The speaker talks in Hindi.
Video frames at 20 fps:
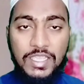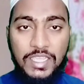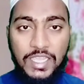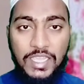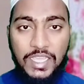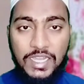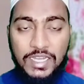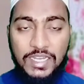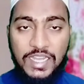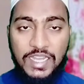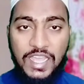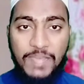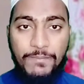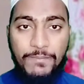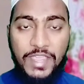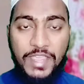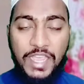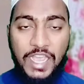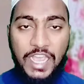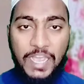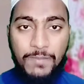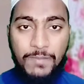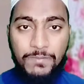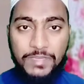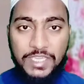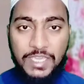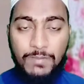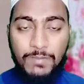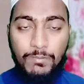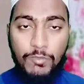ए अल्लाह मैं
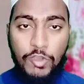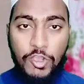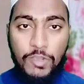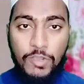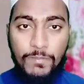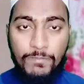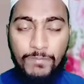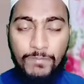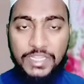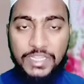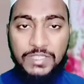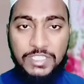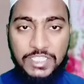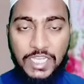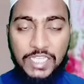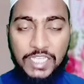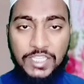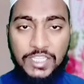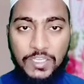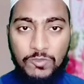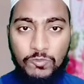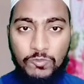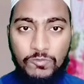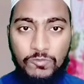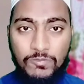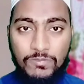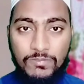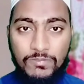आपकी मोहब्बत चाहता हूँ